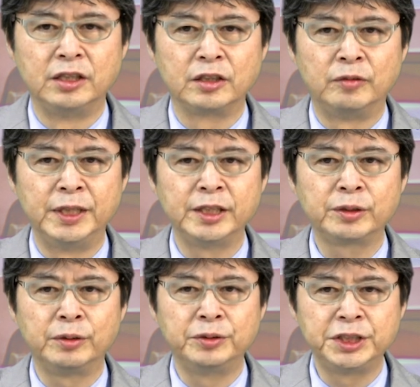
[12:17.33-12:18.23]

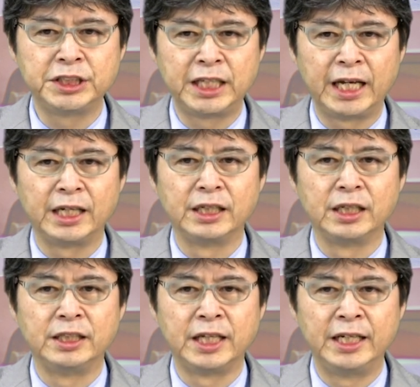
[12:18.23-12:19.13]
コメントを付して
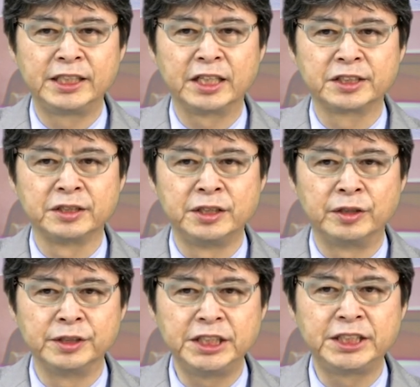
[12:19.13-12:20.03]
返却するよ
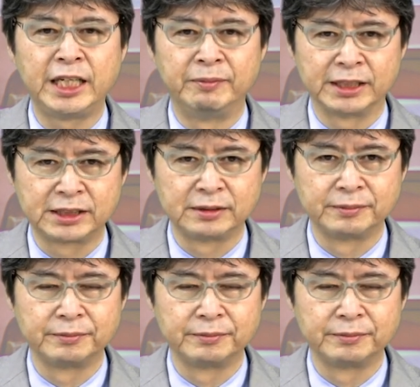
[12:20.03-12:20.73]
うにしています。